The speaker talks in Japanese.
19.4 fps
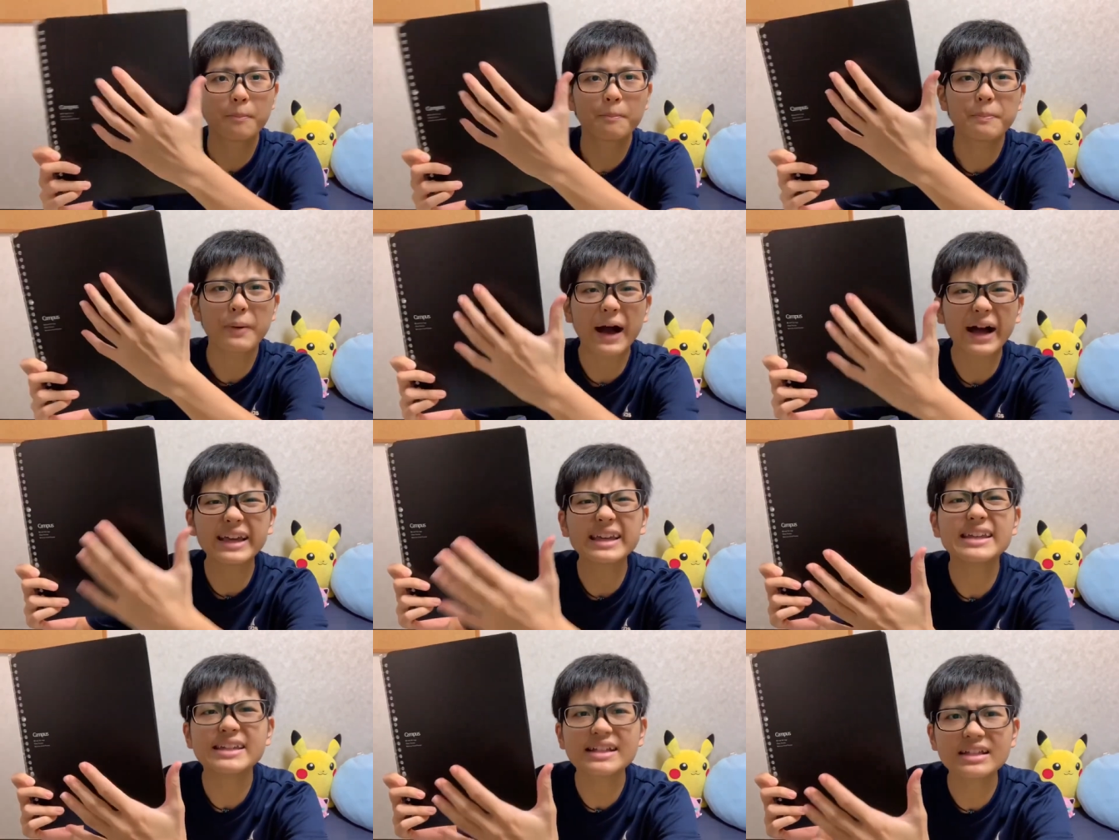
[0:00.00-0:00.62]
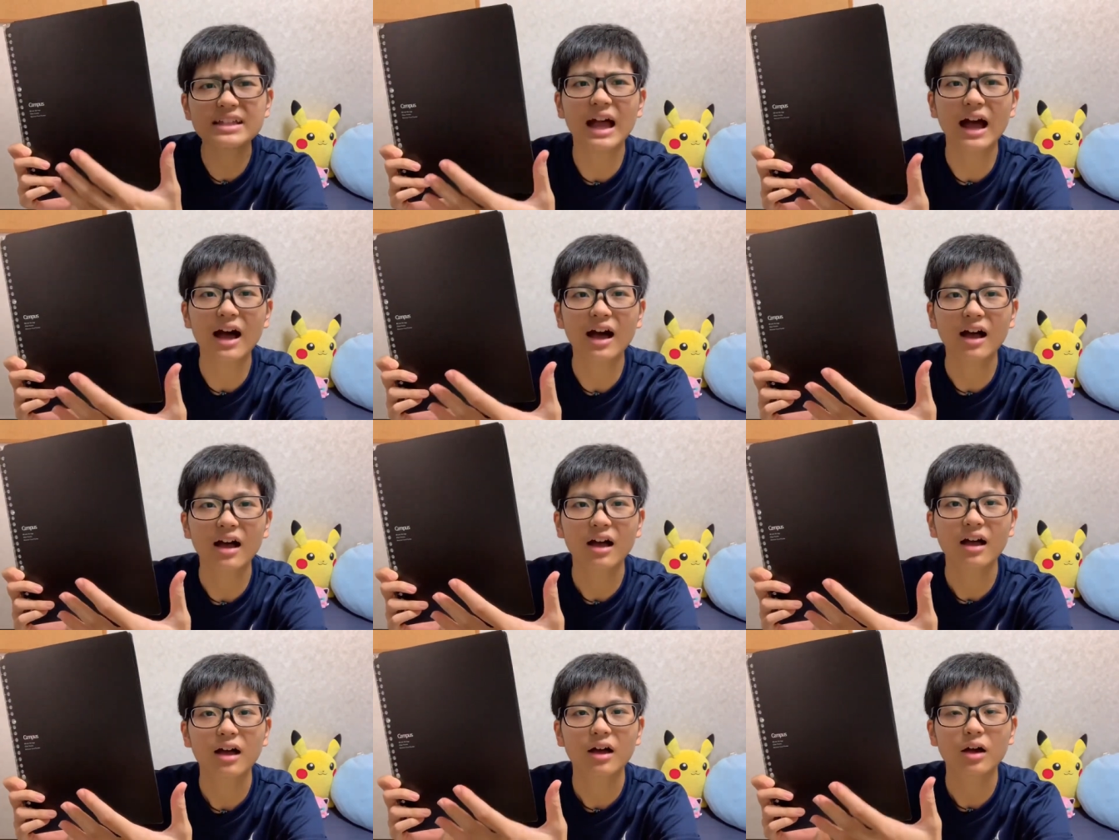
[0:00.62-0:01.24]
バインダー。
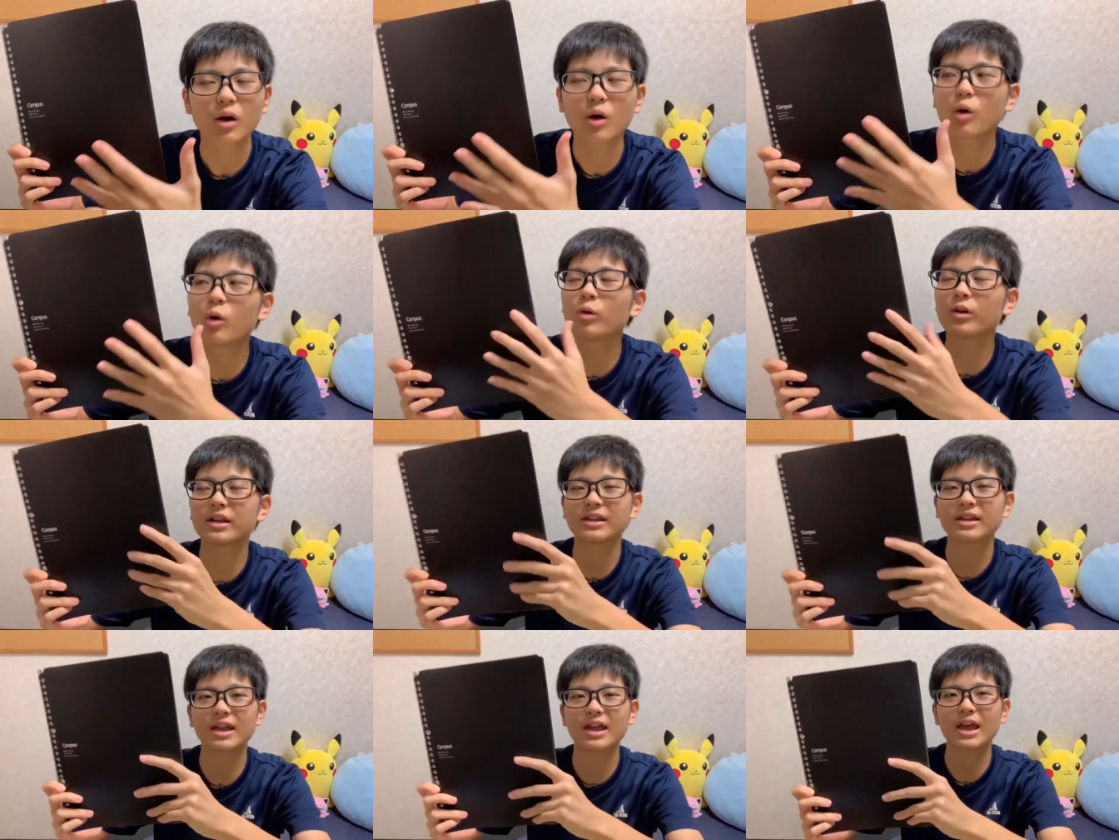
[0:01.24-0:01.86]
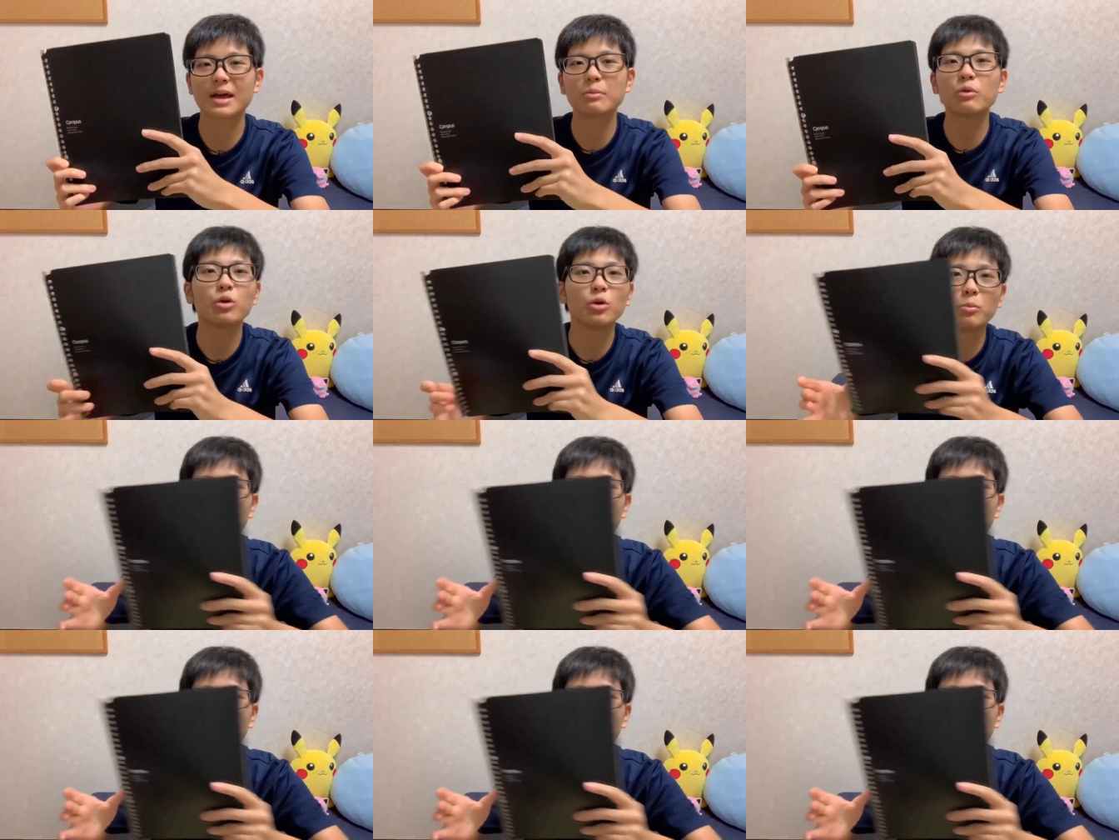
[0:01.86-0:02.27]
これね、もう、